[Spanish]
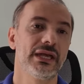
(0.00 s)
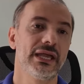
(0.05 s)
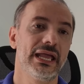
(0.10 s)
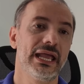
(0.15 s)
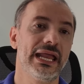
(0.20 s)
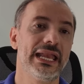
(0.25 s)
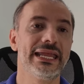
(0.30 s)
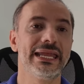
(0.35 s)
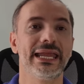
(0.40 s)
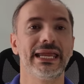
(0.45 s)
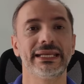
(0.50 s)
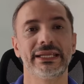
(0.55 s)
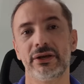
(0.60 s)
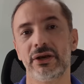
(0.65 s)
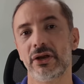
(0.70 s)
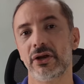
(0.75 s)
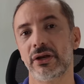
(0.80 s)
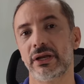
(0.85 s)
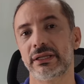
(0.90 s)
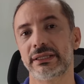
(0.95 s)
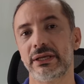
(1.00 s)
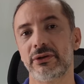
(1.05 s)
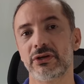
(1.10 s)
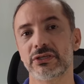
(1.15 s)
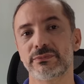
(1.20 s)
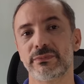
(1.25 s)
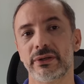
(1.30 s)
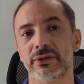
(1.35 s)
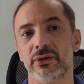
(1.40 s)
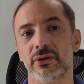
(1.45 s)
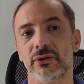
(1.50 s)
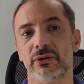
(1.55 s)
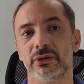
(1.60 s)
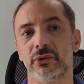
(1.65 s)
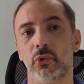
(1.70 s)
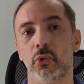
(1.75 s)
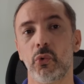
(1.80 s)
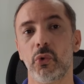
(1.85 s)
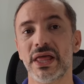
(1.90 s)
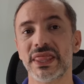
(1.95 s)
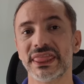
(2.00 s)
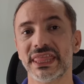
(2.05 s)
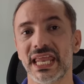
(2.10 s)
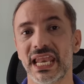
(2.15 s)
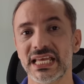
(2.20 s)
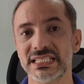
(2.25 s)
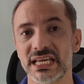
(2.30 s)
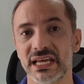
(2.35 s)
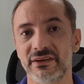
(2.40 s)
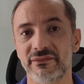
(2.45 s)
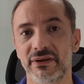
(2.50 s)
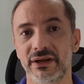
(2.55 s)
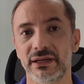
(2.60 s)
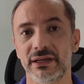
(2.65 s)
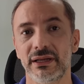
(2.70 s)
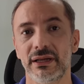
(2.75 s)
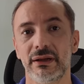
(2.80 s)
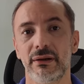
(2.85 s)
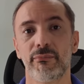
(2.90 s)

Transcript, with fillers: el ingeniero aeronáutico español Juan de la Sierva